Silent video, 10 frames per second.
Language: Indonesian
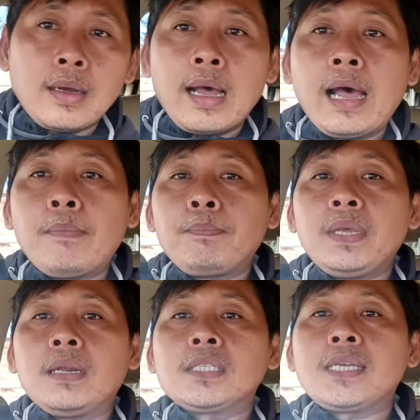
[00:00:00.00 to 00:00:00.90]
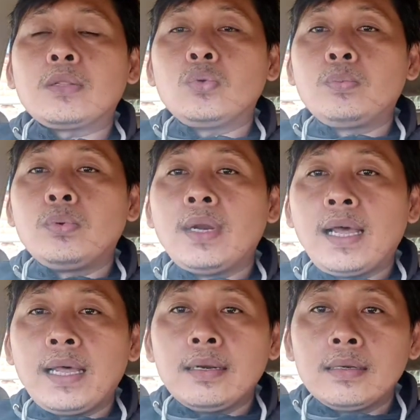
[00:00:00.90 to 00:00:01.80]
hampir satu
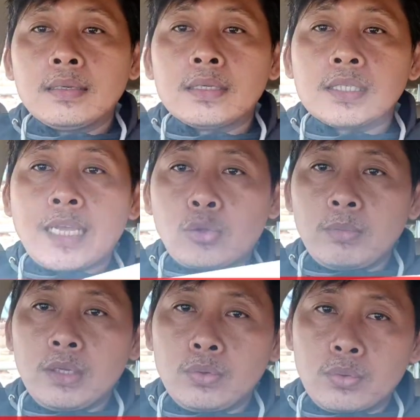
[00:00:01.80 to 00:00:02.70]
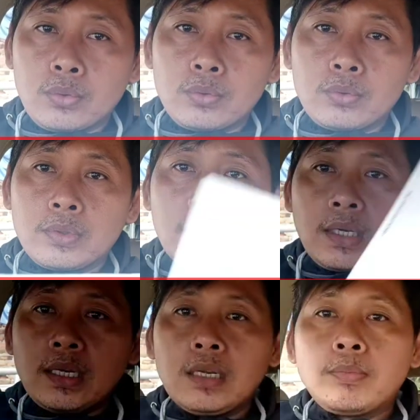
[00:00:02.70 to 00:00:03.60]
bulan satu minggu
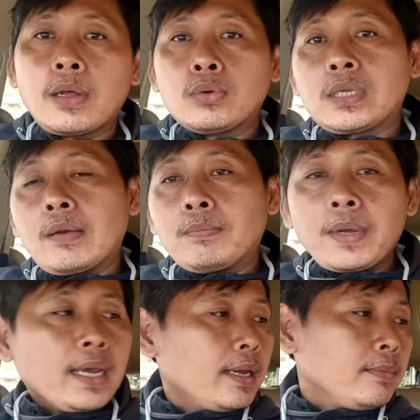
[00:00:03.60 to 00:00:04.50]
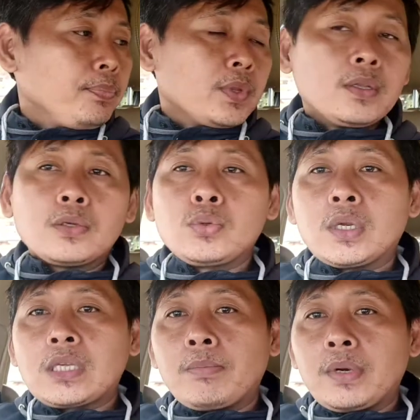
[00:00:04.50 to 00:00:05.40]
ini baru sampai kita
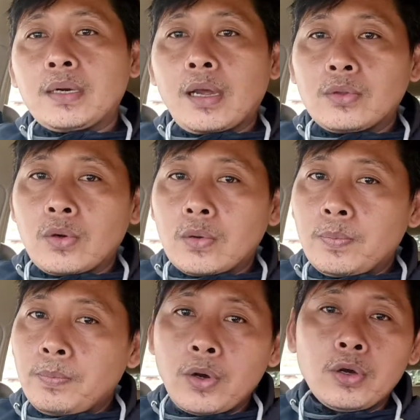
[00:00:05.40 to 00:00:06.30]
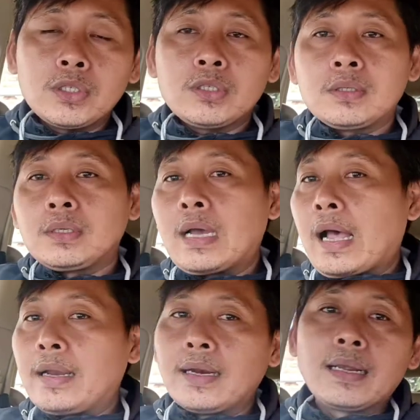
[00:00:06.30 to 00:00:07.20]
sudah samperin ke kantor pos nggak
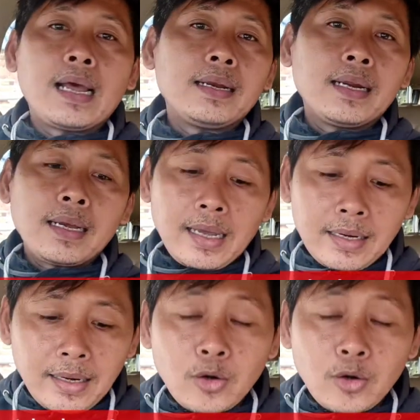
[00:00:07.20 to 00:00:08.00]
ada nggak ada nggak ada